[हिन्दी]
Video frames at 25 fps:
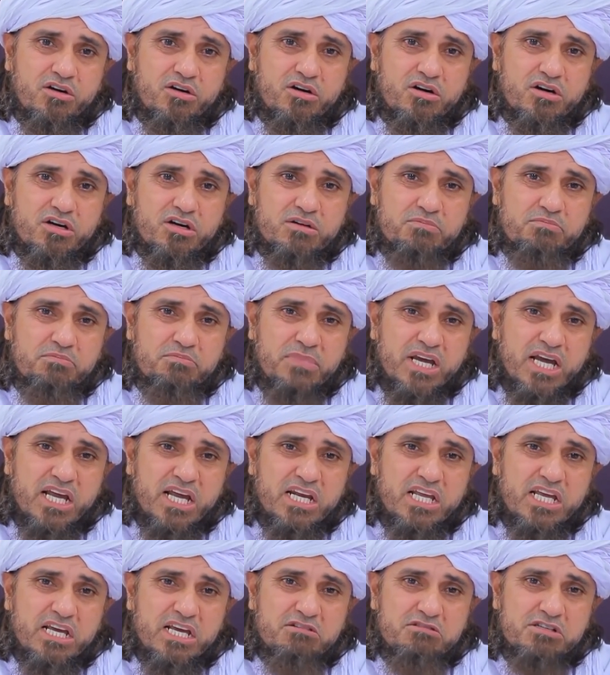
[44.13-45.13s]
और
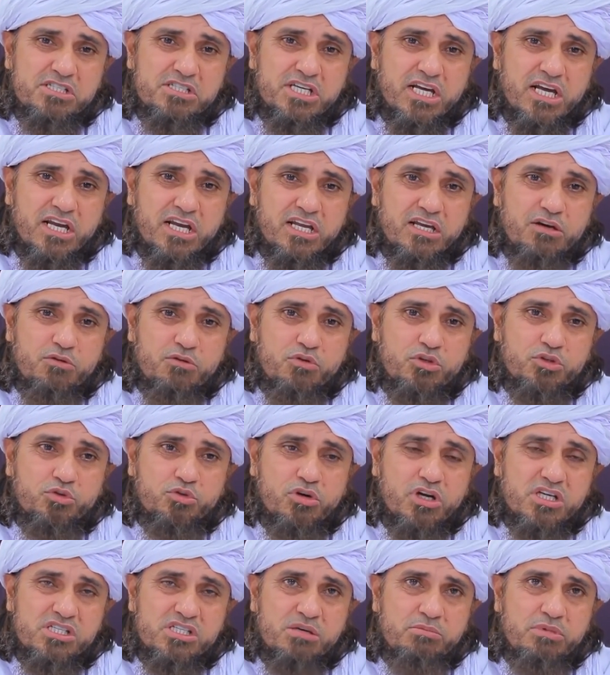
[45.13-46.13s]
मैले कुचैले वो
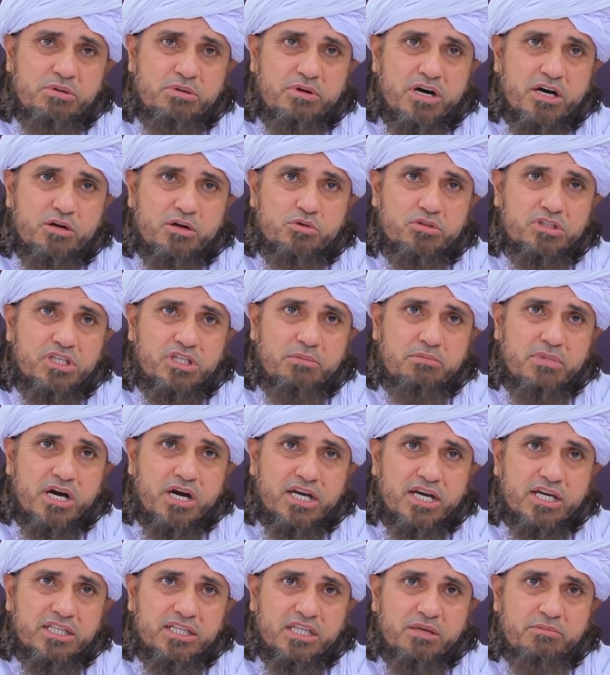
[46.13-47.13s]
थोड़ा सा बीमार होते हैं
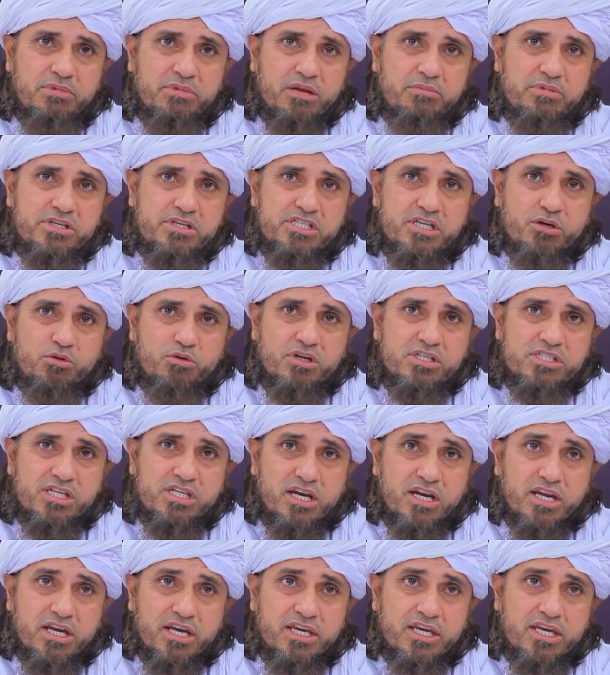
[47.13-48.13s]
माँ कहती है मेरे बच्चे को
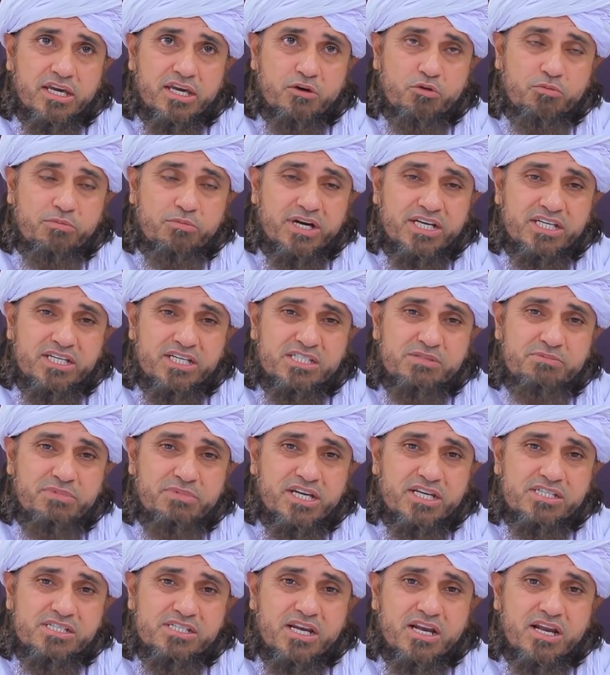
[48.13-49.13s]
नज़र लगी है वो भाई
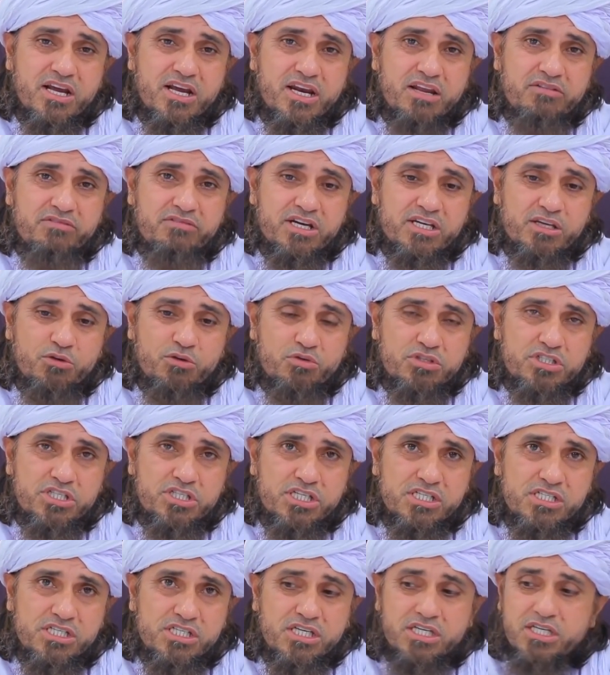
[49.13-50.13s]
इसमें नज़र लगने वाली कोई
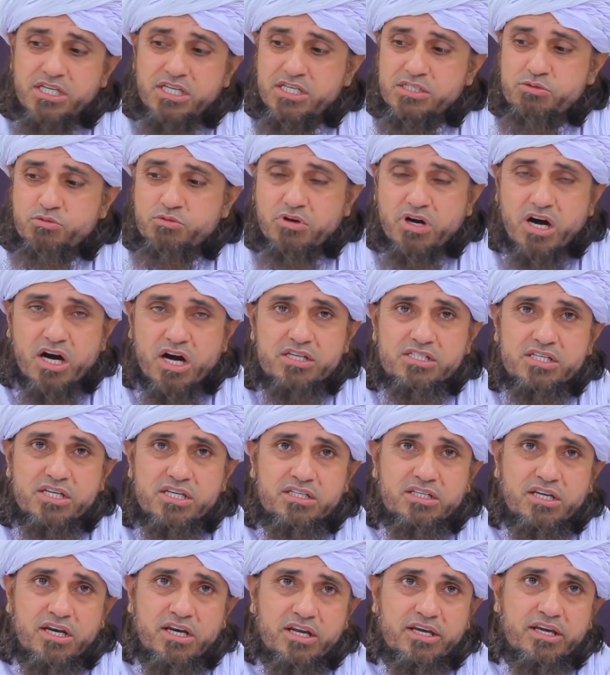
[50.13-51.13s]
चीज़ ही नहीं है इसको कहाँ से
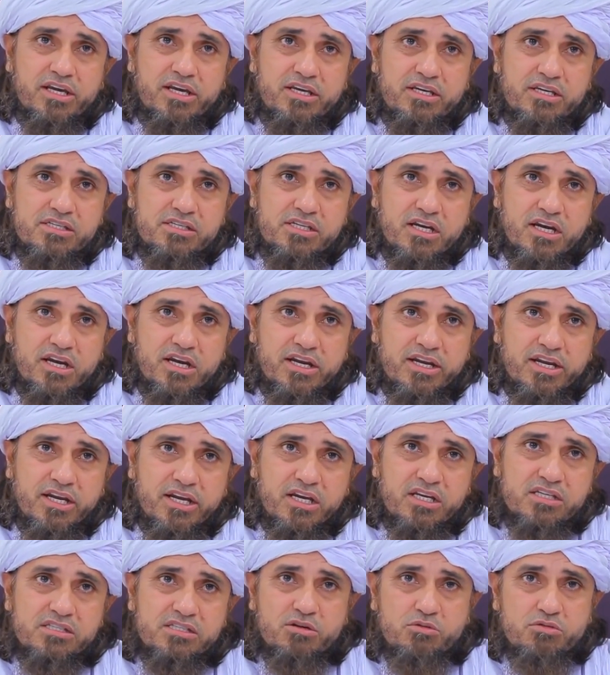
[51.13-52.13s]
नज़र लगेगी नज़र लगने
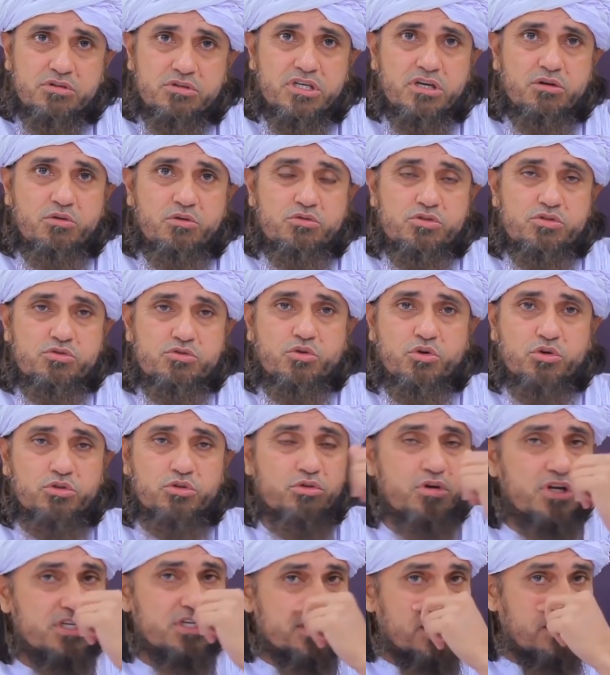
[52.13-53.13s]
के लिए ज़रूरी है कि कुछ हो
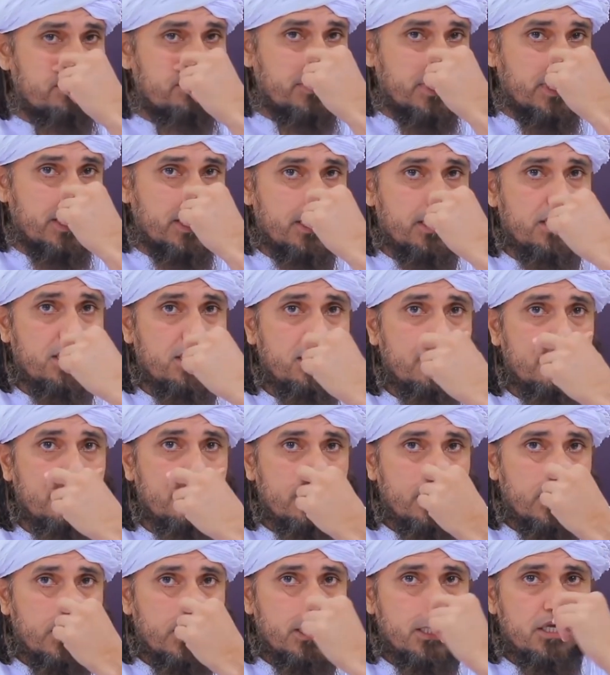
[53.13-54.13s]
तो ना सामने
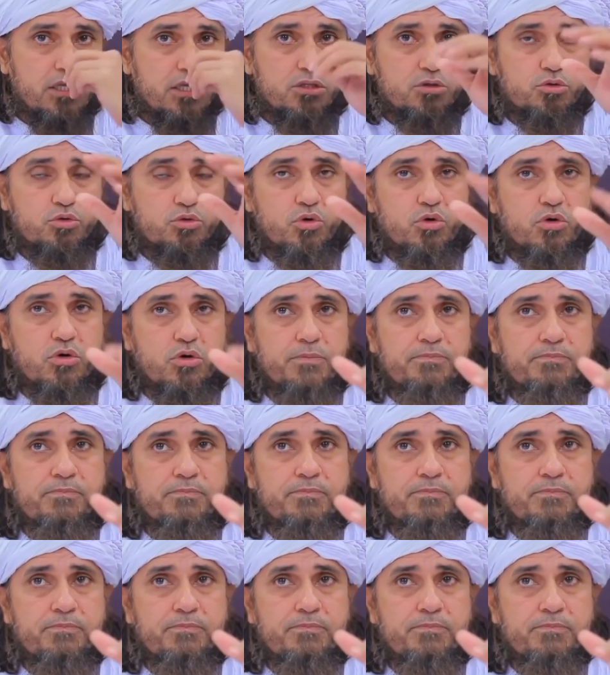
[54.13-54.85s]
तो